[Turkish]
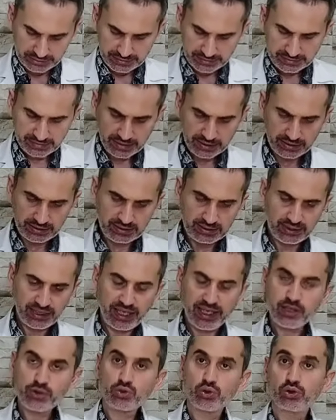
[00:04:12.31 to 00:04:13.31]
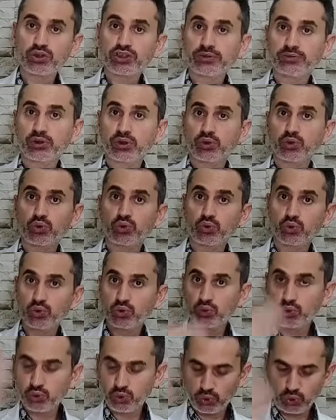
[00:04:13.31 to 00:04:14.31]
Yeterli. En son şimdi
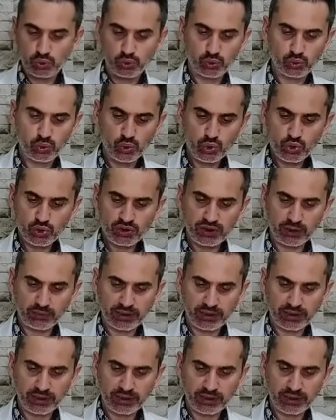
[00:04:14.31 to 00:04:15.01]
üst